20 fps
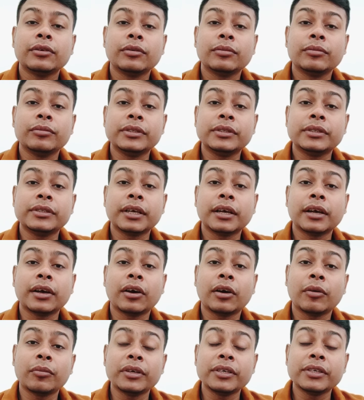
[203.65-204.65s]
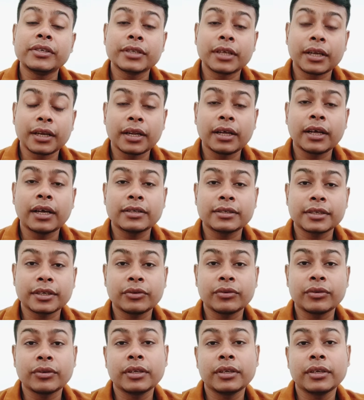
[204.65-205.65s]
ভিসা হবে ইনশাল্লাহ আশা
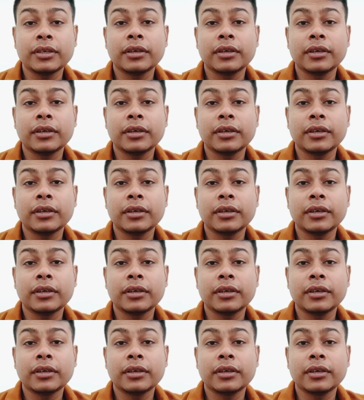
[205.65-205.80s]
করি